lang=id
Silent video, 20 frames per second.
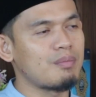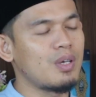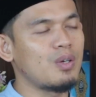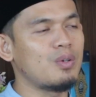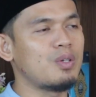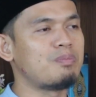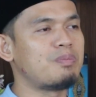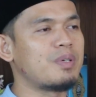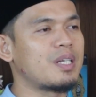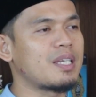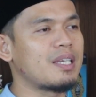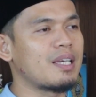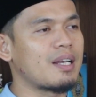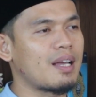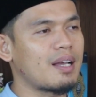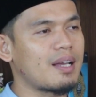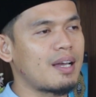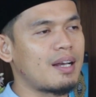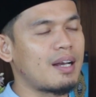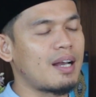Beliau
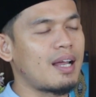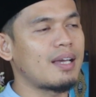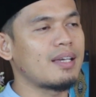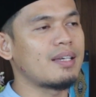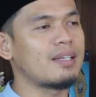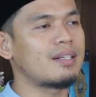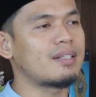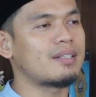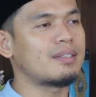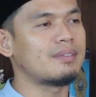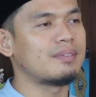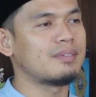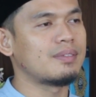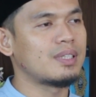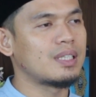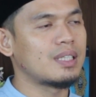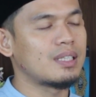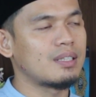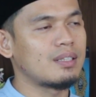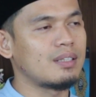diperkirakan lahir
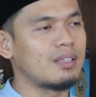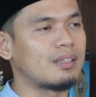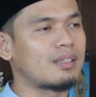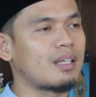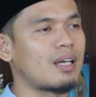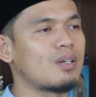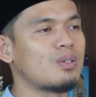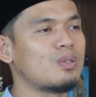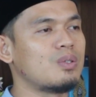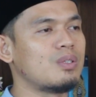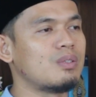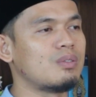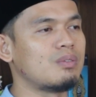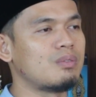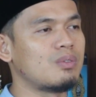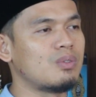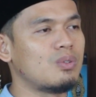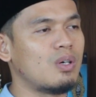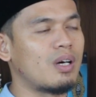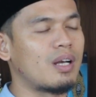di
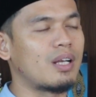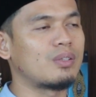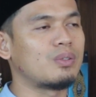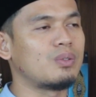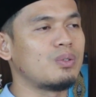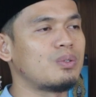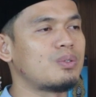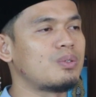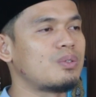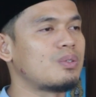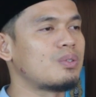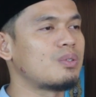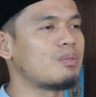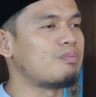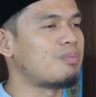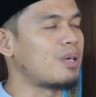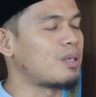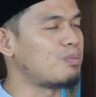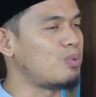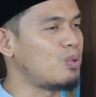tahun
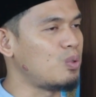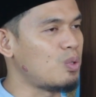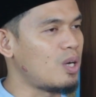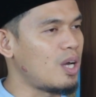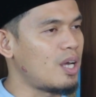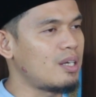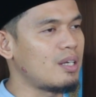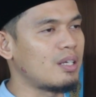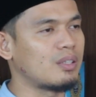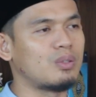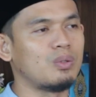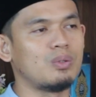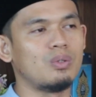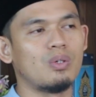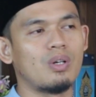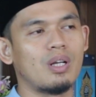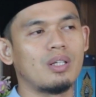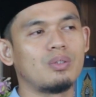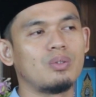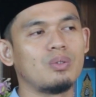240-an
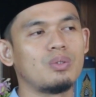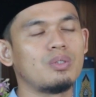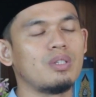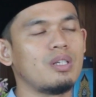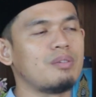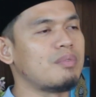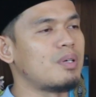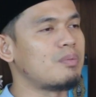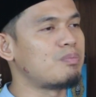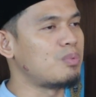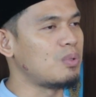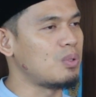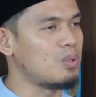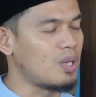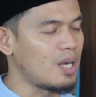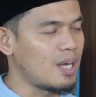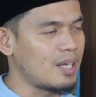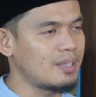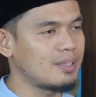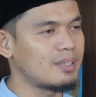atau
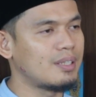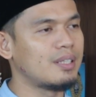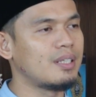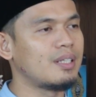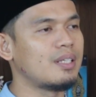250-an.